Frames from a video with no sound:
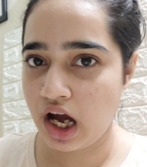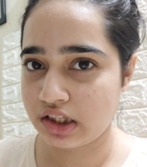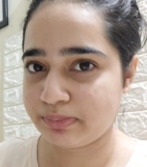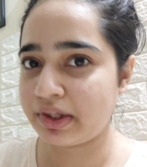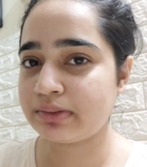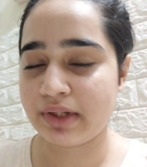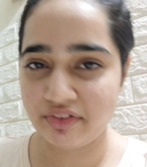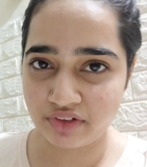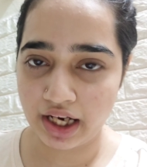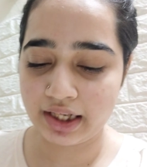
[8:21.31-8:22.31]
आसपास
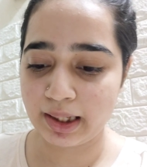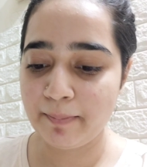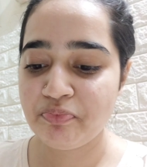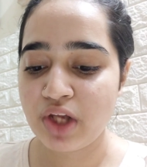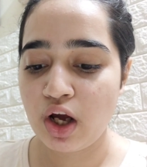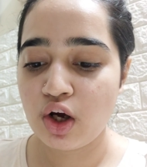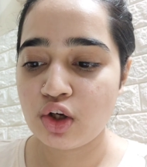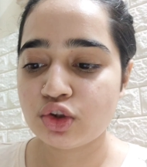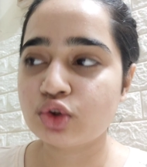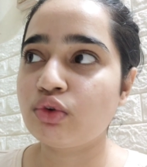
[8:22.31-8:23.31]
मेरी फ़्लाइट है
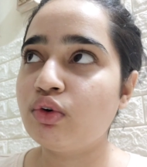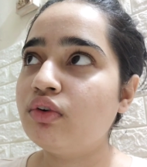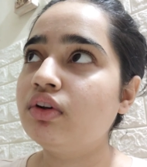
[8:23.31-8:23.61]
सो